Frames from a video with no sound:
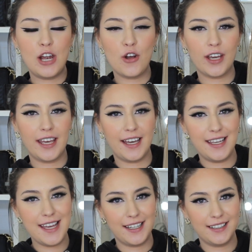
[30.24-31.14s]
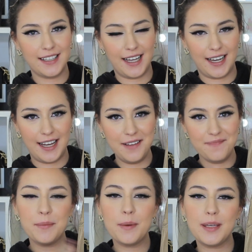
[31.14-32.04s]
lo que hay en esta
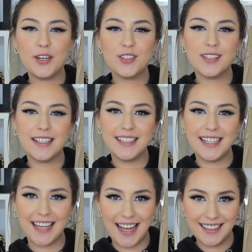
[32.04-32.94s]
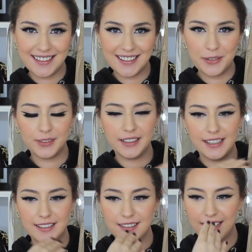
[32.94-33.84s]
caja que me envió Ceci Katz,
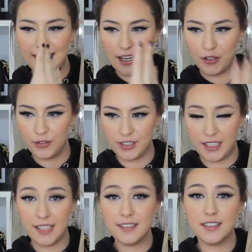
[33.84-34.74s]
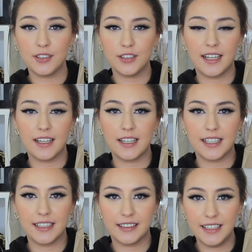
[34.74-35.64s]
ustedes la conocerán si son de acá de
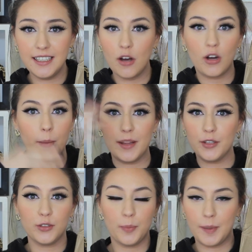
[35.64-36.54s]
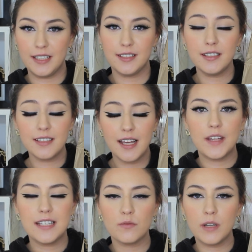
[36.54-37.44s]
Argentina o capaz de otros países.
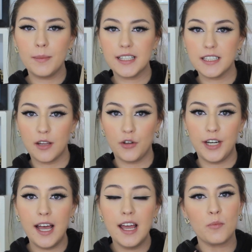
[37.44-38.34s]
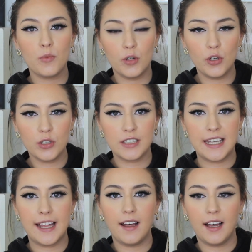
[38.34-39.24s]
Es una maquilladora muy
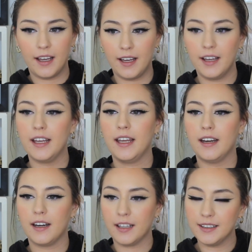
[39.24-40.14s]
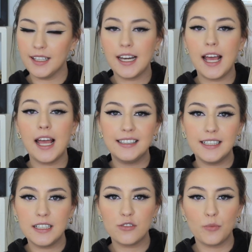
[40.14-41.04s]
conocida acá en Argentina que
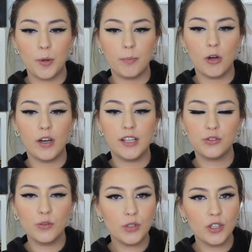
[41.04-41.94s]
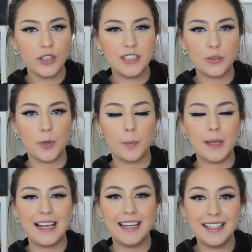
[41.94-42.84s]
tiene su propio estudio y su
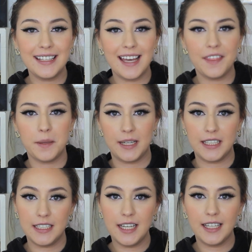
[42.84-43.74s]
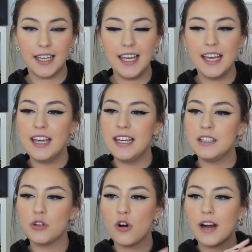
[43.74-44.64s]
propia línea de maquillaje
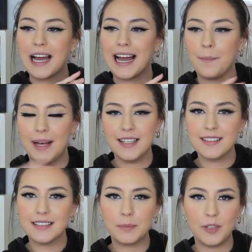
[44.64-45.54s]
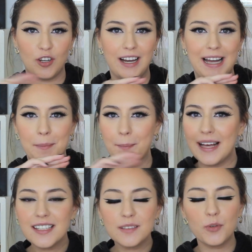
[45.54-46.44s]
y yo jamás, pero
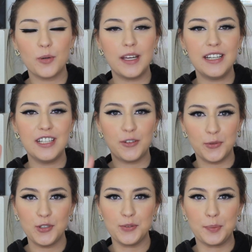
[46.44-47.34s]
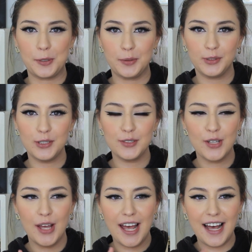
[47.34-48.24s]
jamás probé ninguno de sus productos
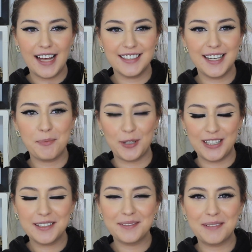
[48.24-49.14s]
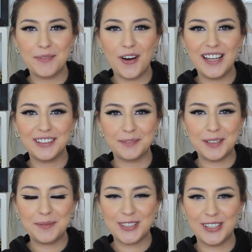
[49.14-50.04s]
Así que por eso mismo estoy
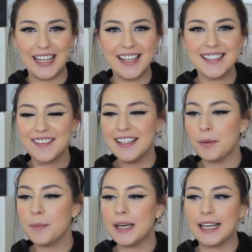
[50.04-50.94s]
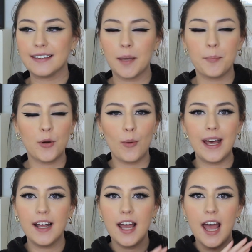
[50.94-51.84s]
muy emocionada. Saben que a mí me encanta
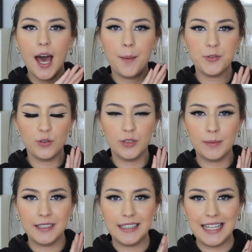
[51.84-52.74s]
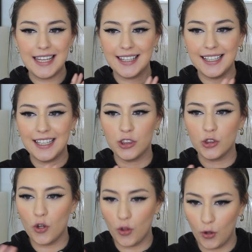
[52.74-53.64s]
probar absolutamente de
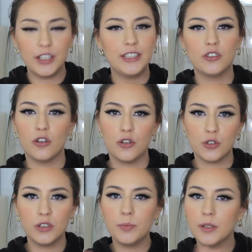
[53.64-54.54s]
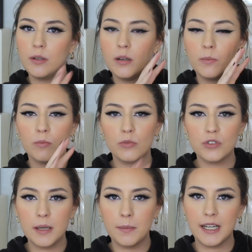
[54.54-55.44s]
todo, de todo. Yo te pruebo
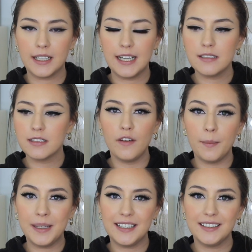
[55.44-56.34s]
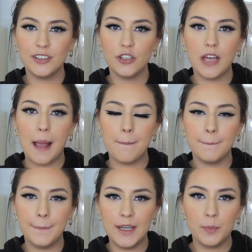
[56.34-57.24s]
muchas marcas y obviamente te doy
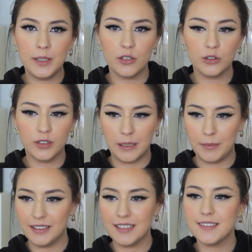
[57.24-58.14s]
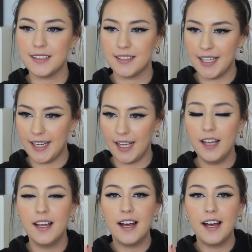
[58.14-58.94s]
mi opinión totalmente sincera.